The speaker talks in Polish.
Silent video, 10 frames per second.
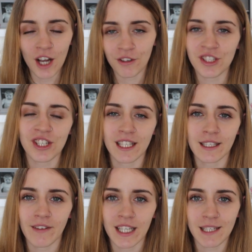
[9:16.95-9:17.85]
Koniecznie
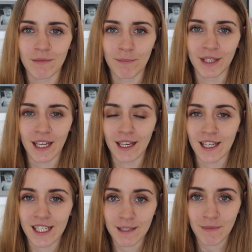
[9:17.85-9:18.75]
zadawajcie mi pytania,
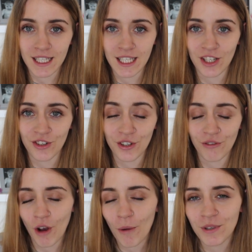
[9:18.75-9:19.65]
jeśli macie jeszcze
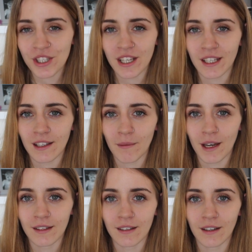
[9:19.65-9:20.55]
w opisie na
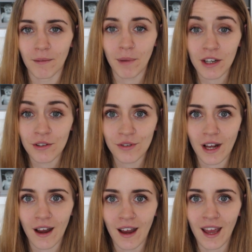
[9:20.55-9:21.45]
temat e,
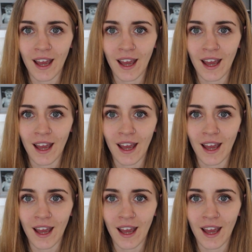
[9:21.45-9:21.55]
Paryża.